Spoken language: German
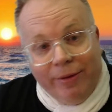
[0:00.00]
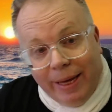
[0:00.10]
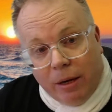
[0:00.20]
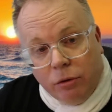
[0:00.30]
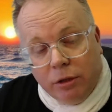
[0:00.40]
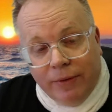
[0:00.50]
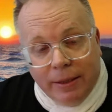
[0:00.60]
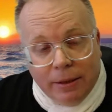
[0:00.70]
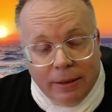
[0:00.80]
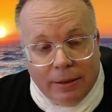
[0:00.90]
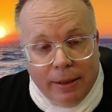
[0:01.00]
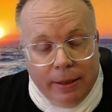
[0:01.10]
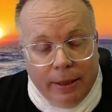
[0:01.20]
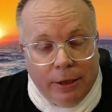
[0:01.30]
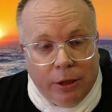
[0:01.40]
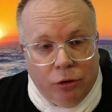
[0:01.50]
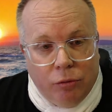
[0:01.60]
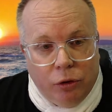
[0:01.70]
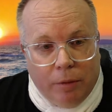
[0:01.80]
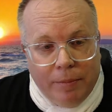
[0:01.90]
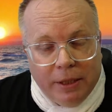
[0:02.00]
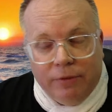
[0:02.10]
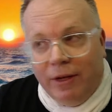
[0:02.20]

Wer unterwegs ist in Richtung Budapest,